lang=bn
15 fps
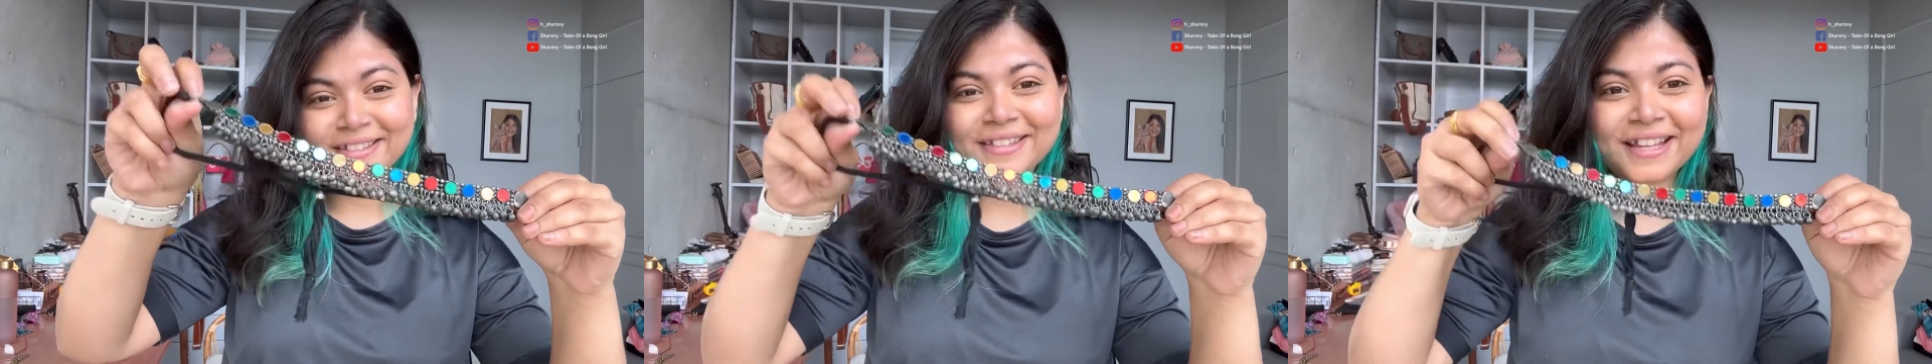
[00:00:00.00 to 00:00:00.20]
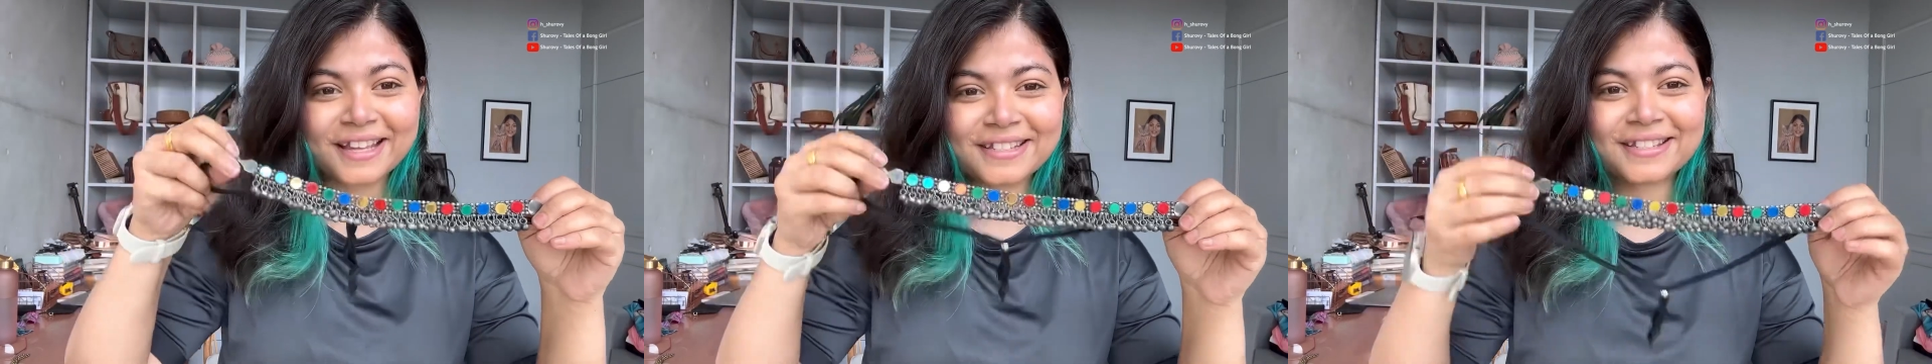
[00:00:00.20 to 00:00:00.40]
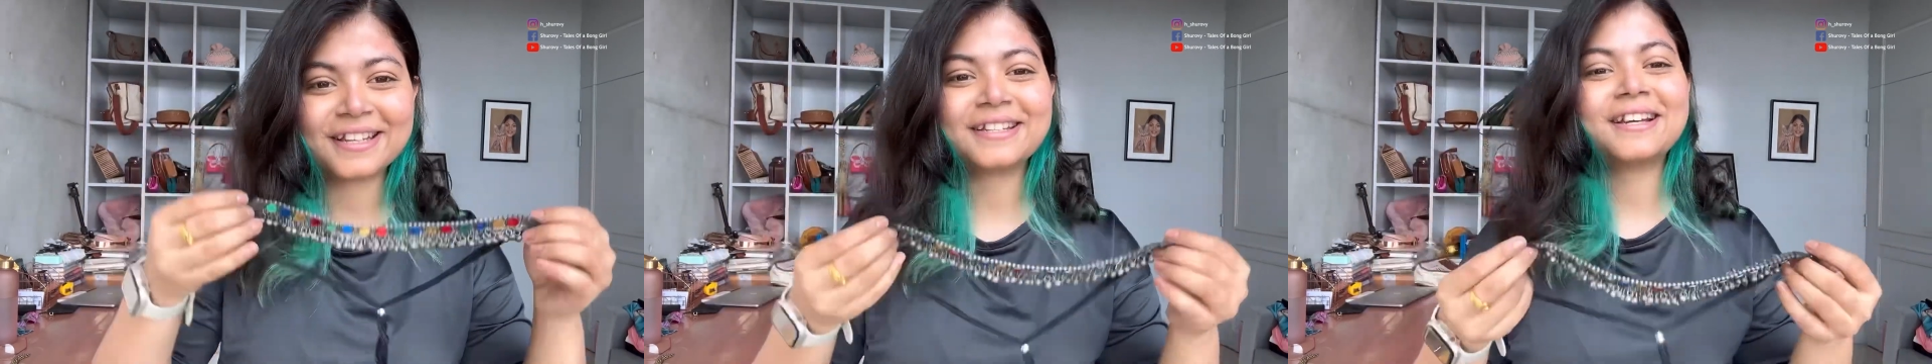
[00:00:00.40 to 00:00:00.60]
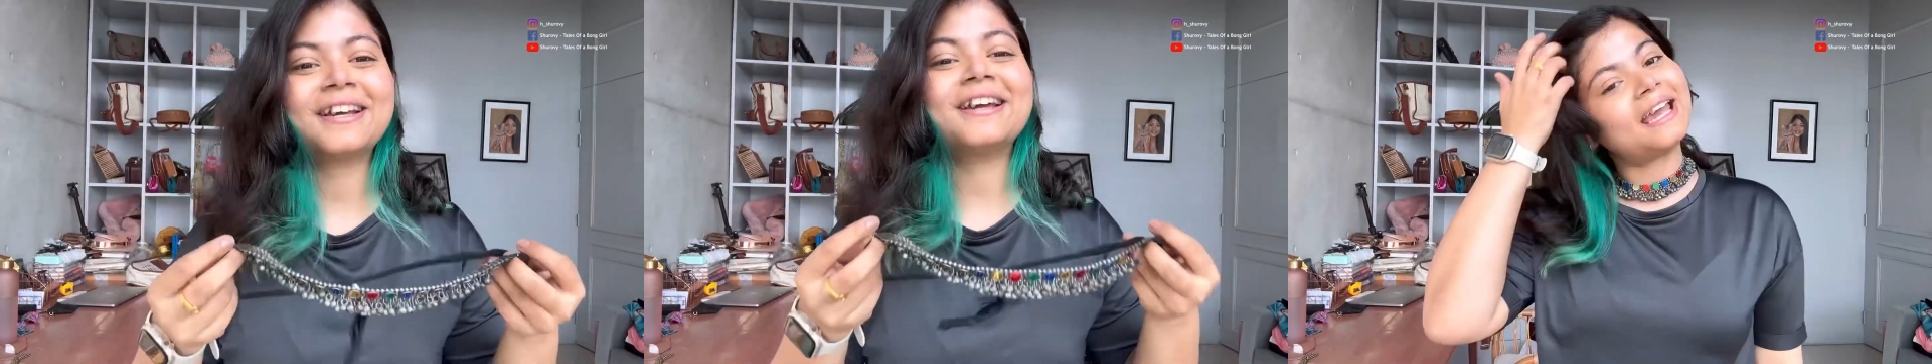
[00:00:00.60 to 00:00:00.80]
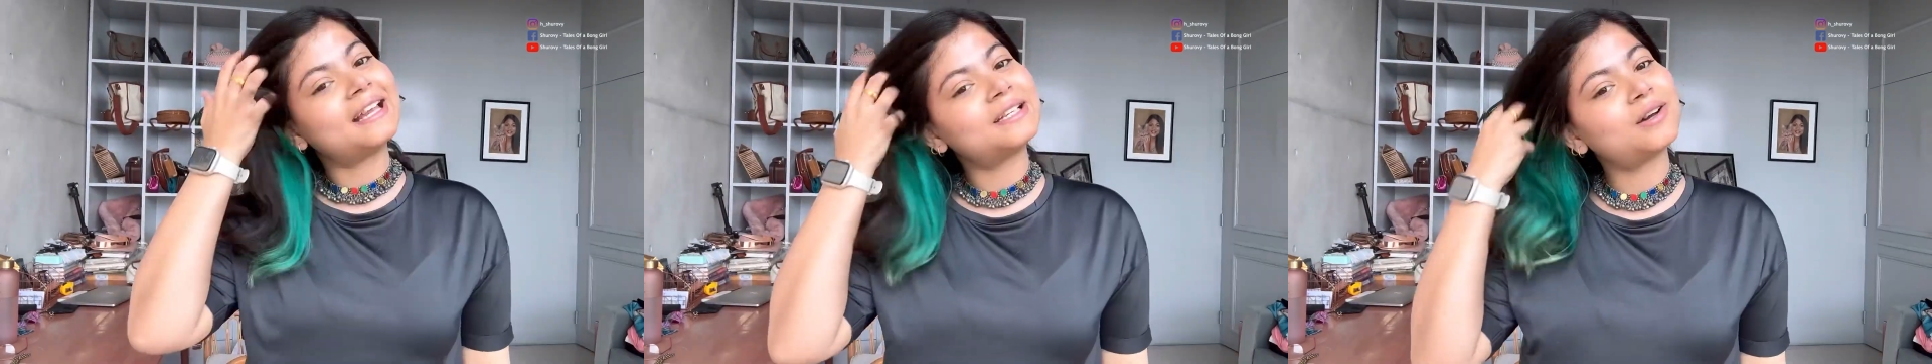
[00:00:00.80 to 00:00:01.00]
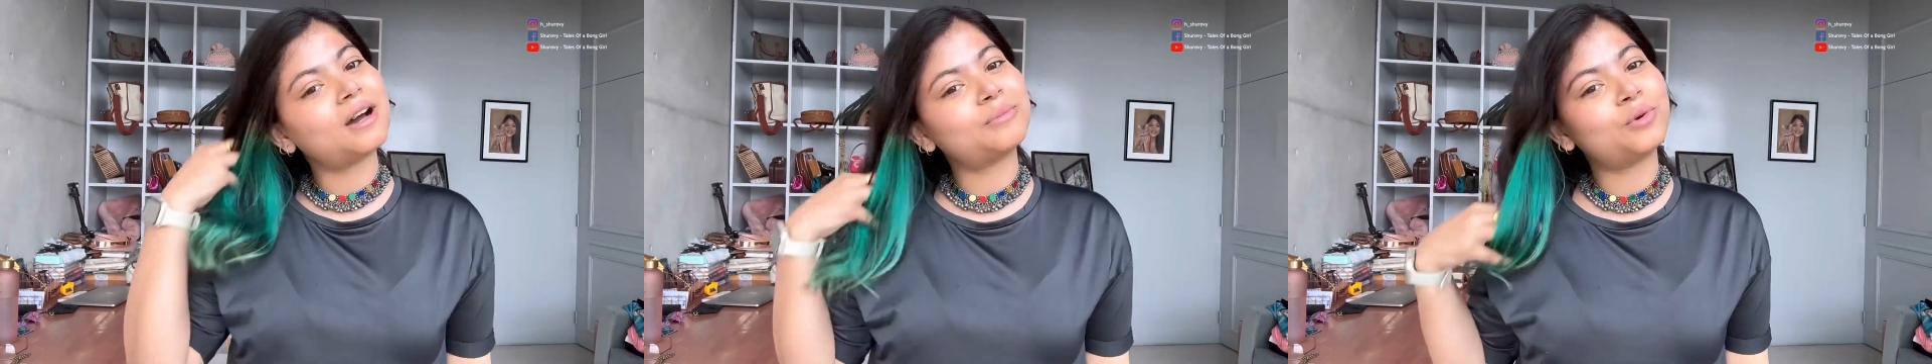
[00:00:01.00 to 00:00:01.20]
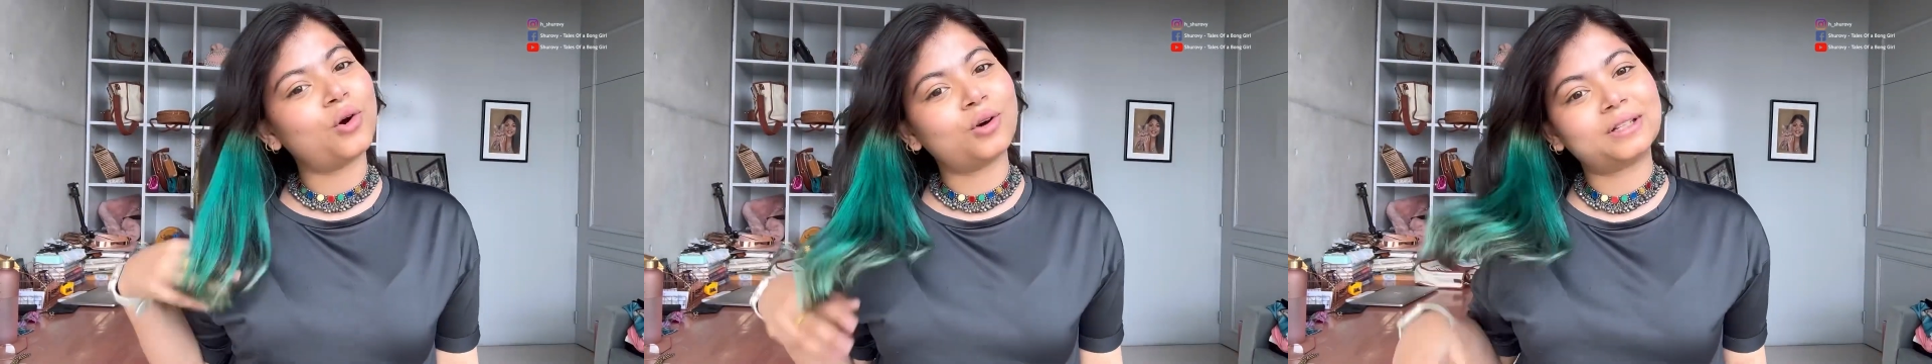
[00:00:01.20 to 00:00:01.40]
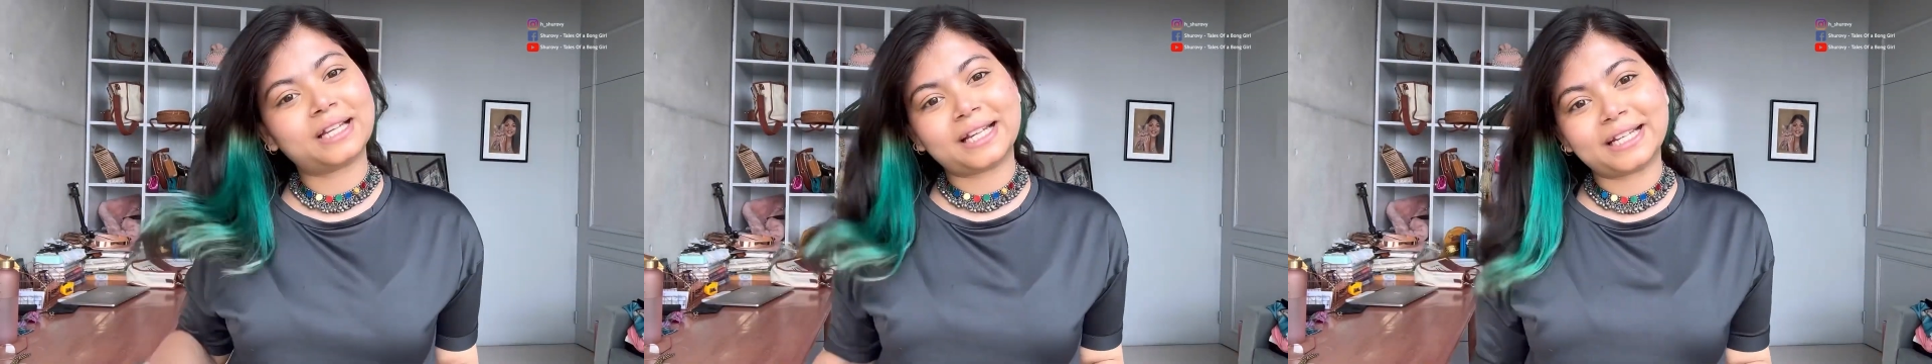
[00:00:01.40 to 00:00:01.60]
নেক্সট এটা এটা আমি
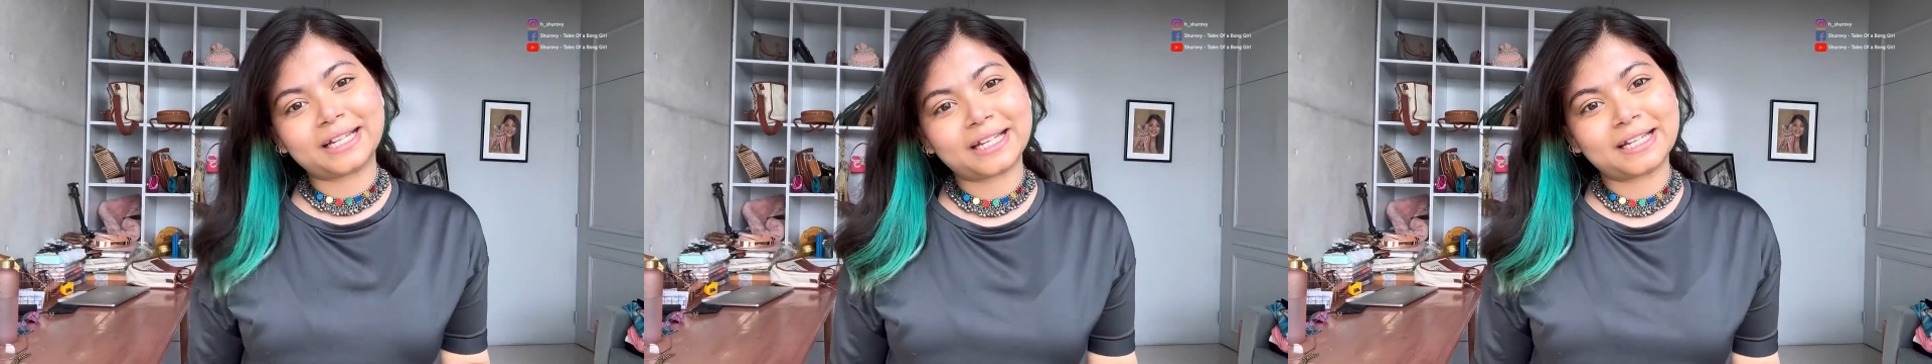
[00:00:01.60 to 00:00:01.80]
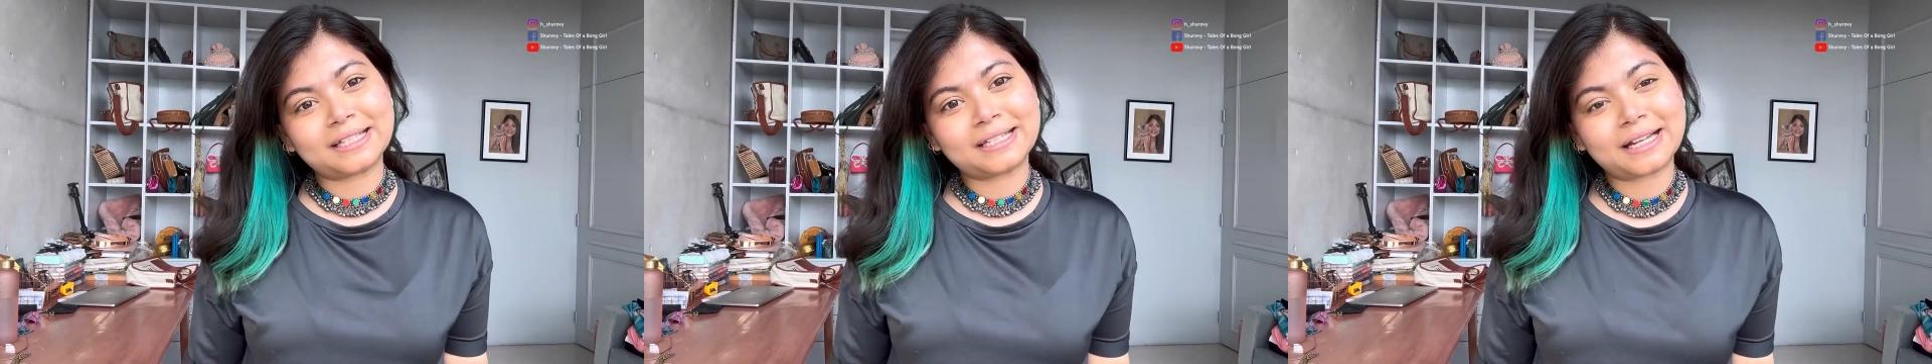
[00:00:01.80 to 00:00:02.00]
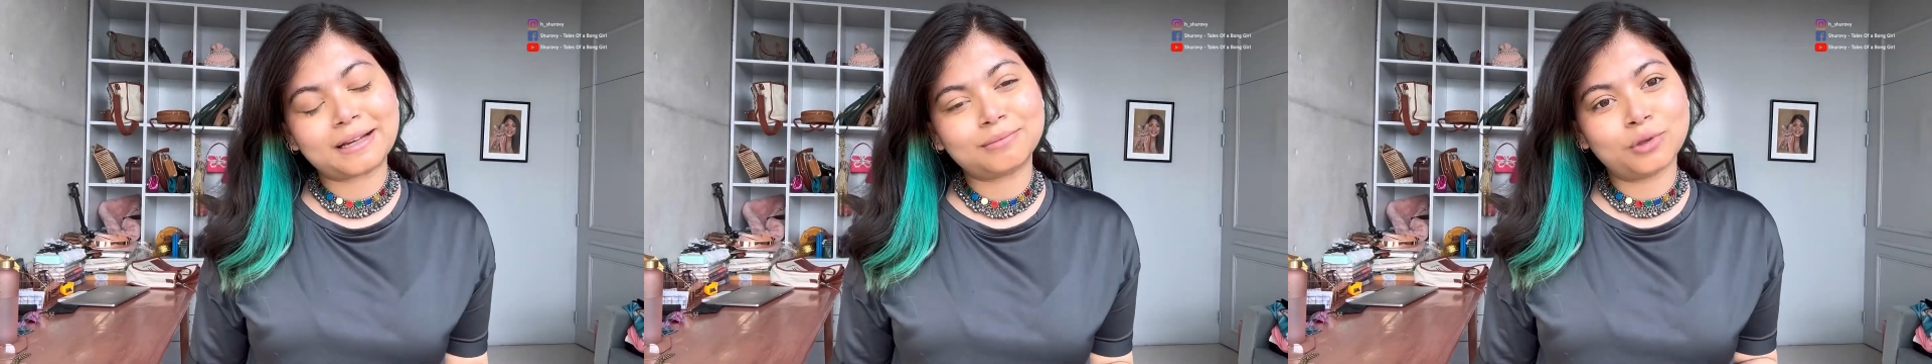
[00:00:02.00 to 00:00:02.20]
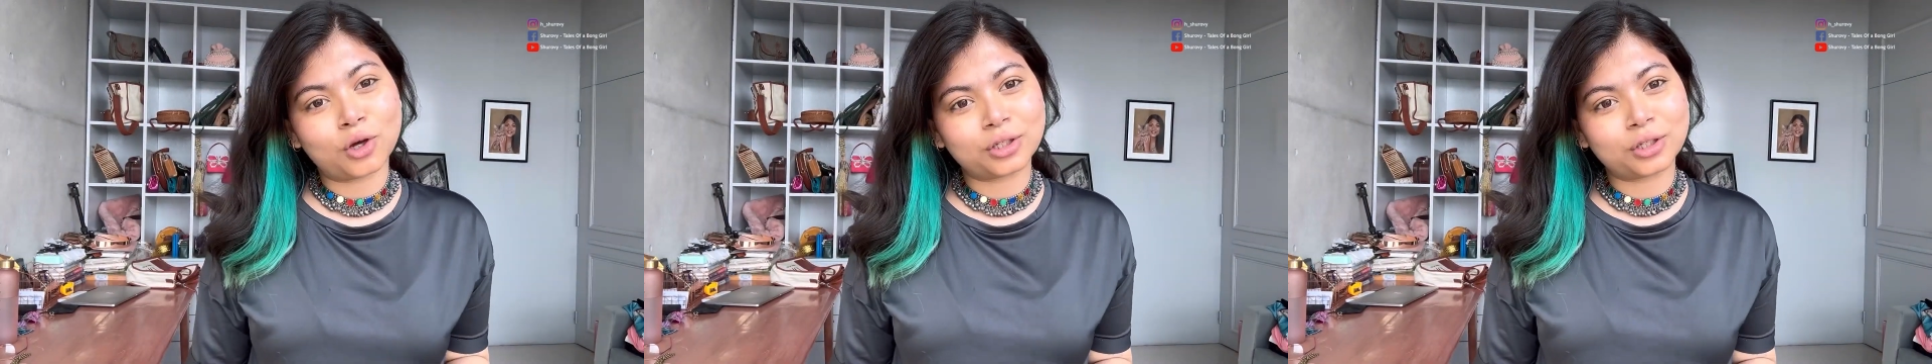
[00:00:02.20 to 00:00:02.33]
অনলাইনে কিনেছিলাম